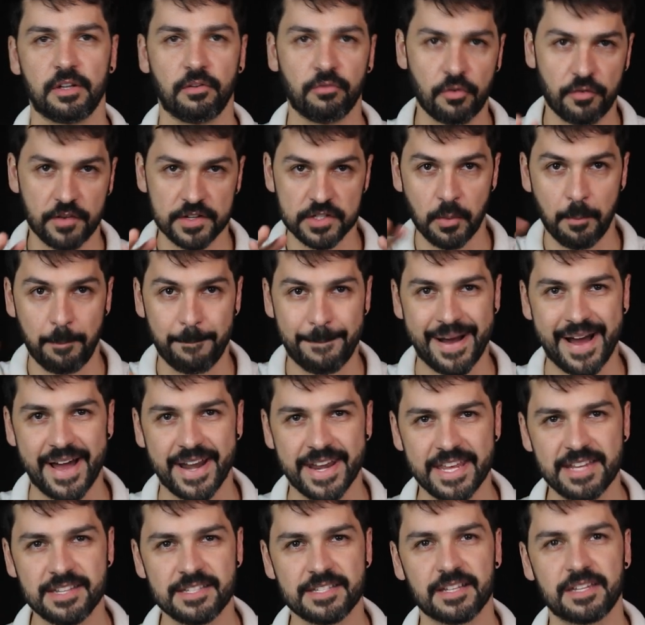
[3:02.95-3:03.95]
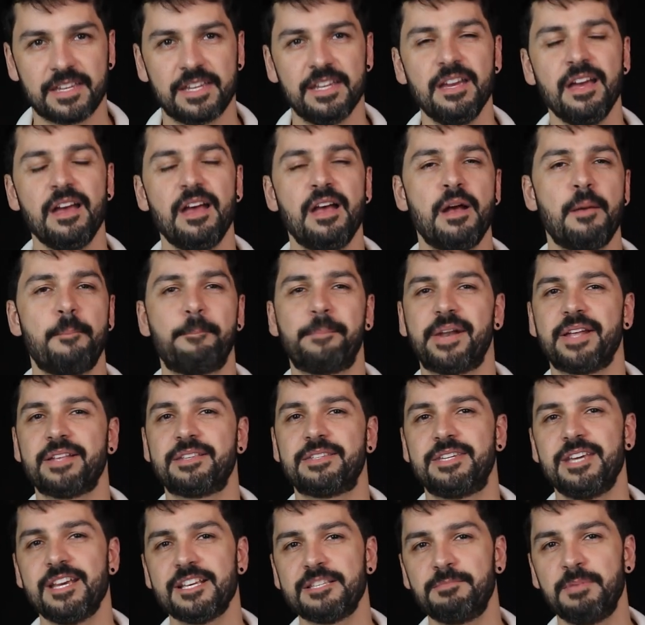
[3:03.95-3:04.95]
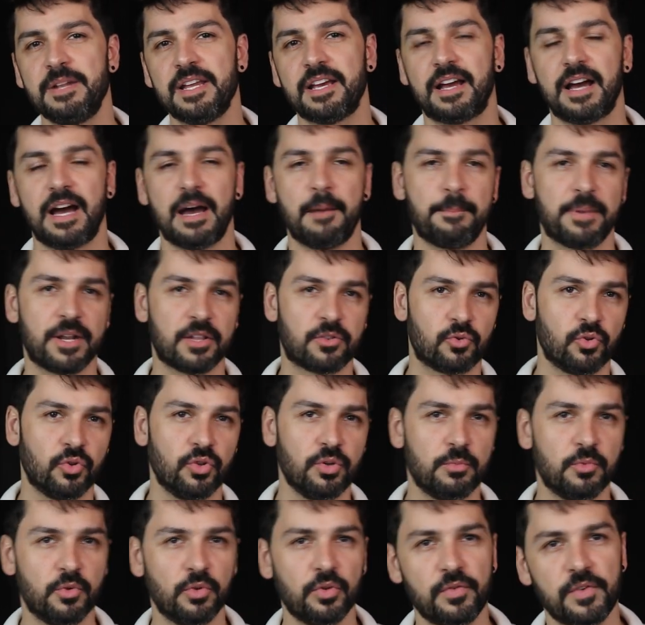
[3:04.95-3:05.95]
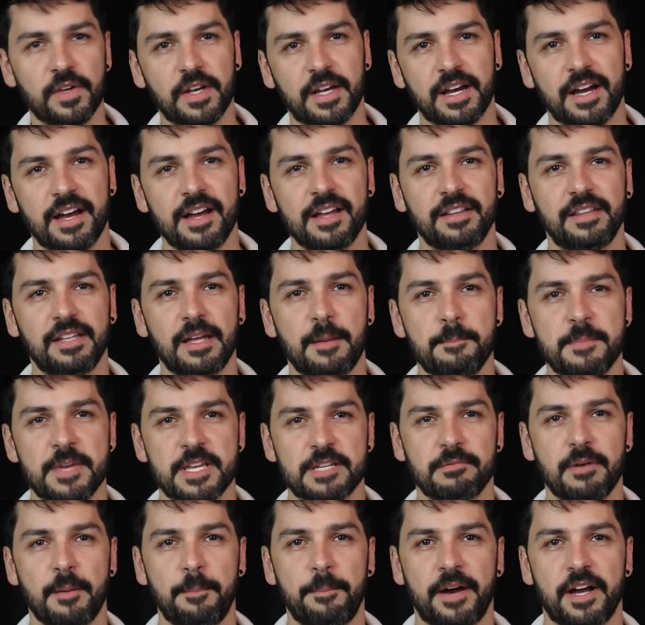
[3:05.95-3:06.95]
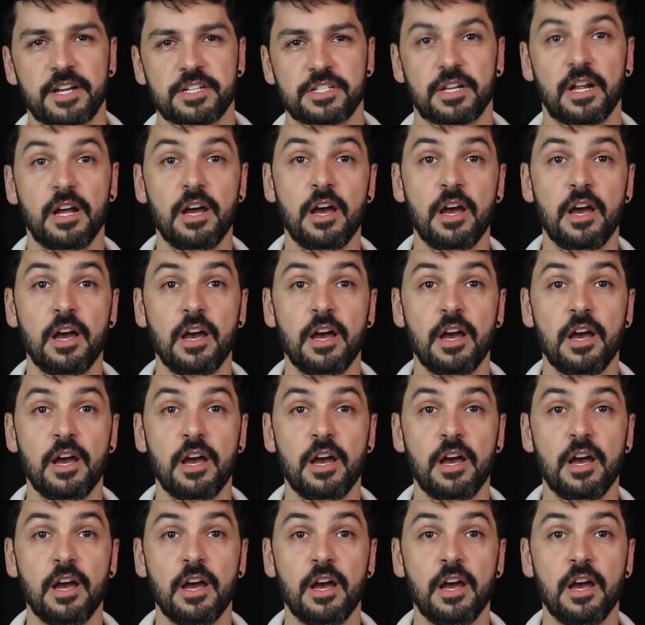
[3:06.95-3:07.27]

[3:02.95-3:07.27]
Então vou fazer um parênteses aqui para te explicar, para todo mundo ficar na mesma página.